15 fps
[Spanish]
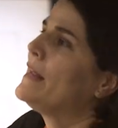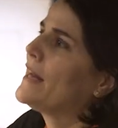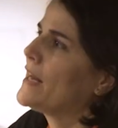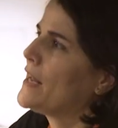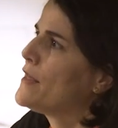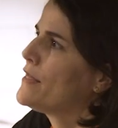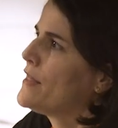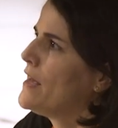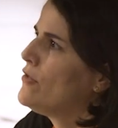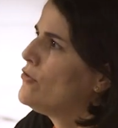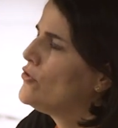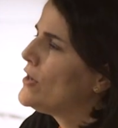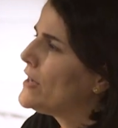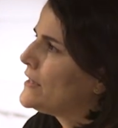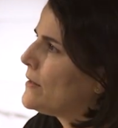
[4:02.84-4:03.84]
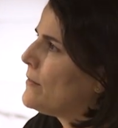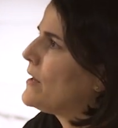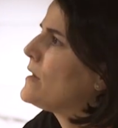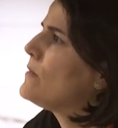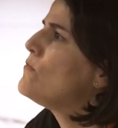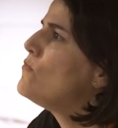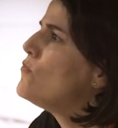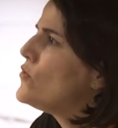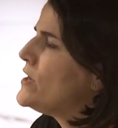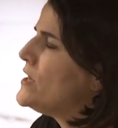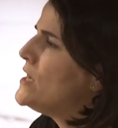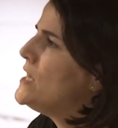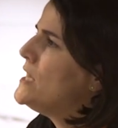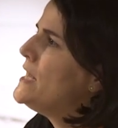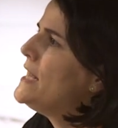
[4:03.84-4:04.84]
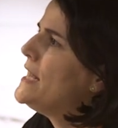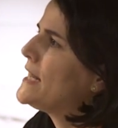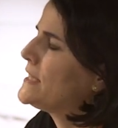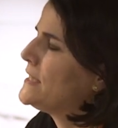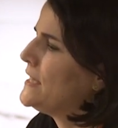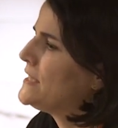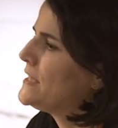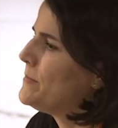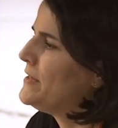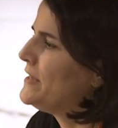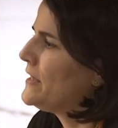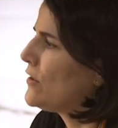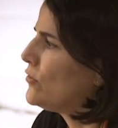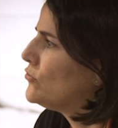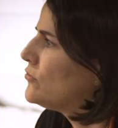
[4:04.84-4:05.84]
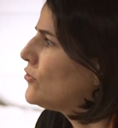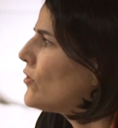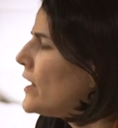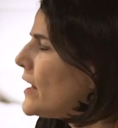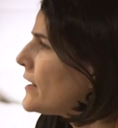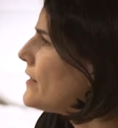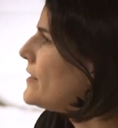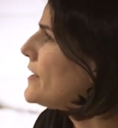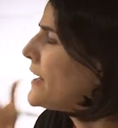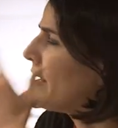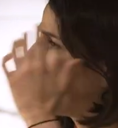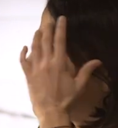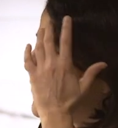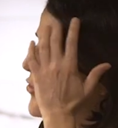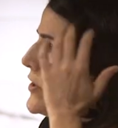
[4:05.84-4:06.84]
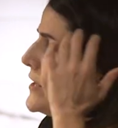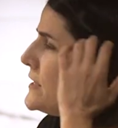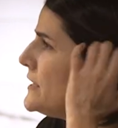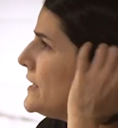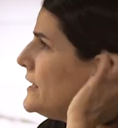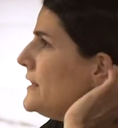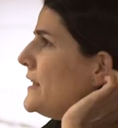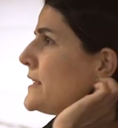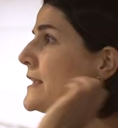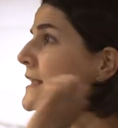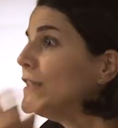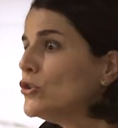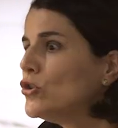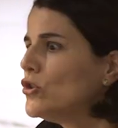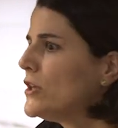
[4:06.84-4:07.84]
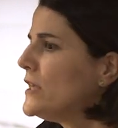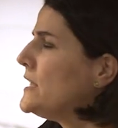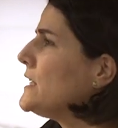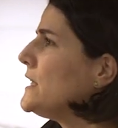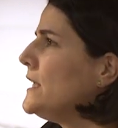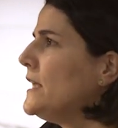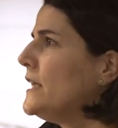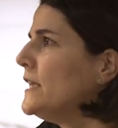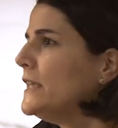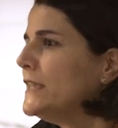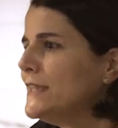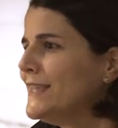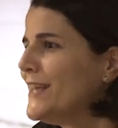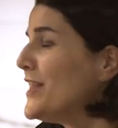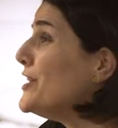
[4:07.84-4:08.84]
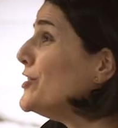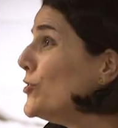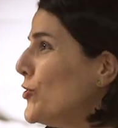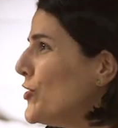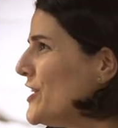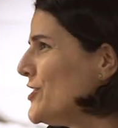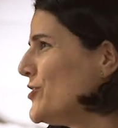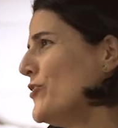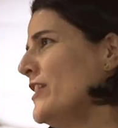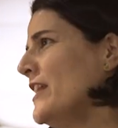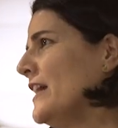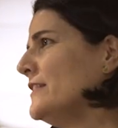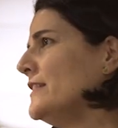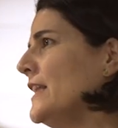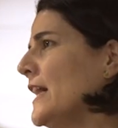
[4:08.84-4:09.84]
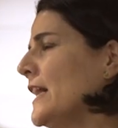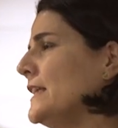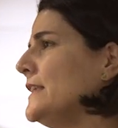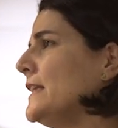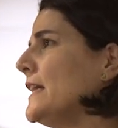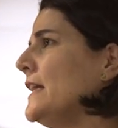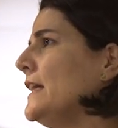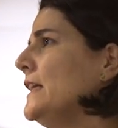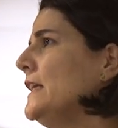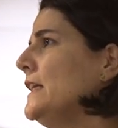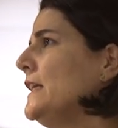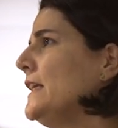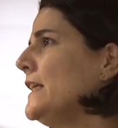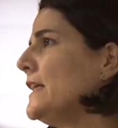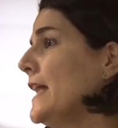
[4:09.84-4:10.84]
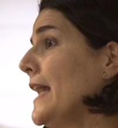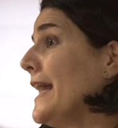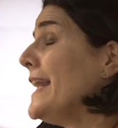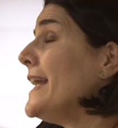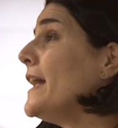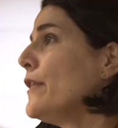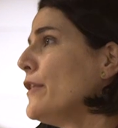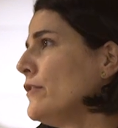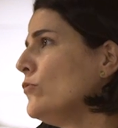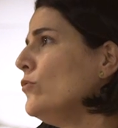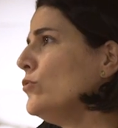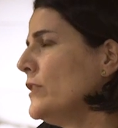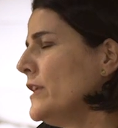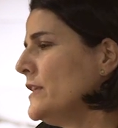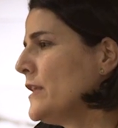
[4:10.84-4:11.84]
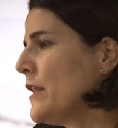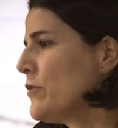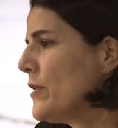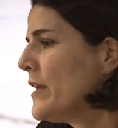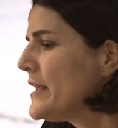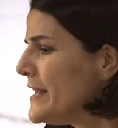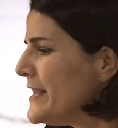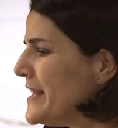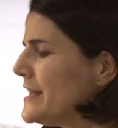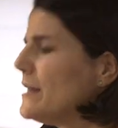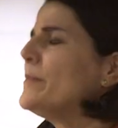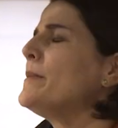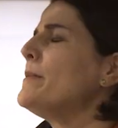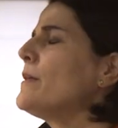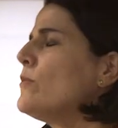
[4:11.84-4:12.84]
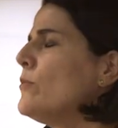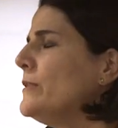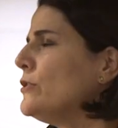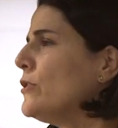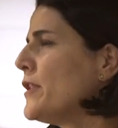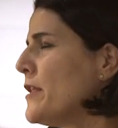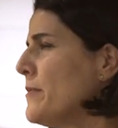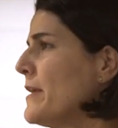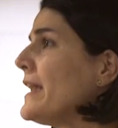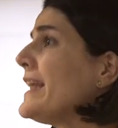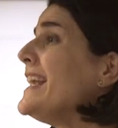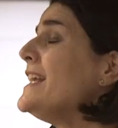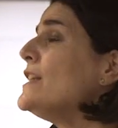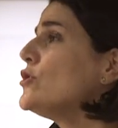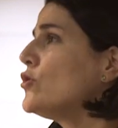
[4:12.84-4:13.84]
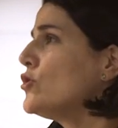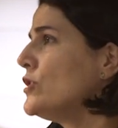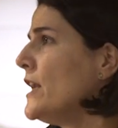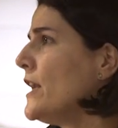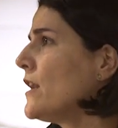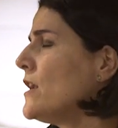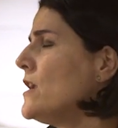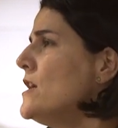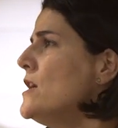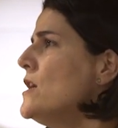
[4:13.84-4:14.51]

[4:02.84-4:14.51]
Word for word: enraizado y que trabaje muy extensamente con toda la red de creadores, de, escritores, de, editores, de, la, gente que, crea cultura en esta ciudad y desde el primer momento el CCB quiso ser